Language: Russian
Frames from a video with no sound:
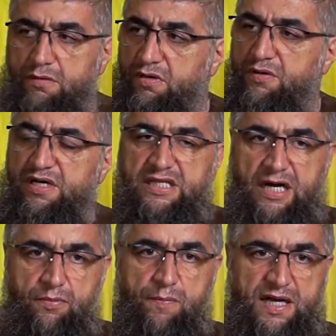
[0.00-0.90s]
Он говорит,
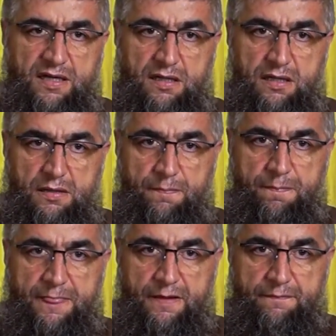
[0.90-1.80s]
Абу Бакр
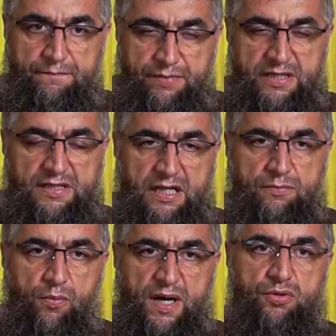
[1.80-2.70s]
передал
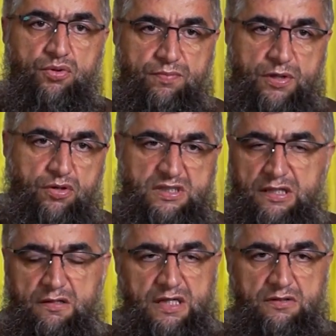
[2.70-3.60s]
Абу Бакру пророк,
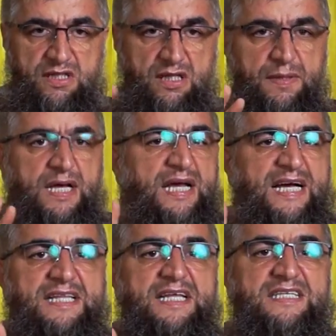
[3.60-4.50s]
саллаллаху
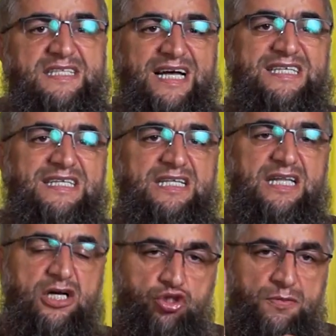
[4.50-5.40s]
где сказано
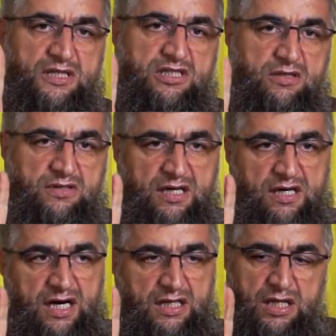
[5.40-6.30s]
Накшбандийский
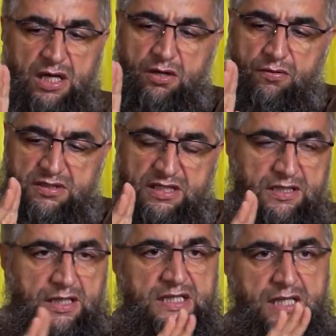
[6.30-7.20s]
тарикат, вот
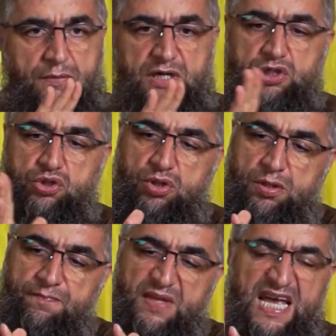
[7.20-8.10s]
это таваджу.
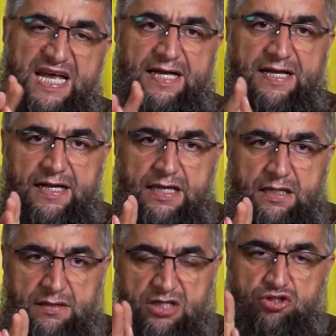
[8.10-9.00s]

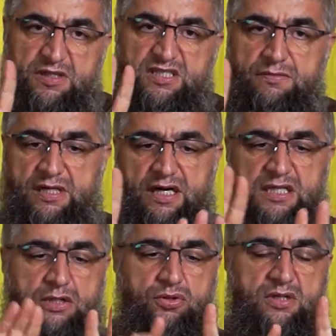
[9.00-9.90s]
Накшбандийский
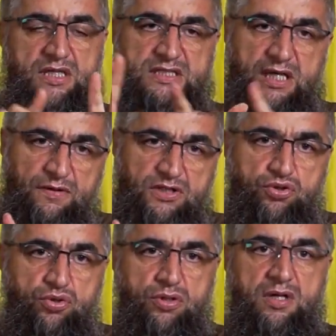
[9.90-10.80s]
тарикат, который есть,
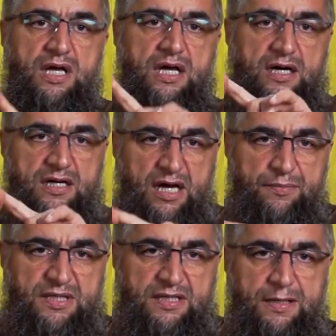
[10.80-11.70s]
таваджу,
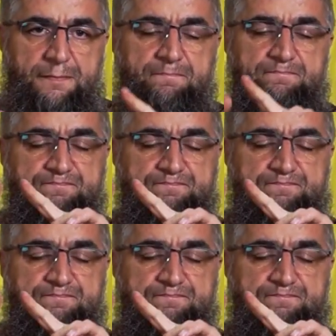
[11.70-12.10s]
рабита.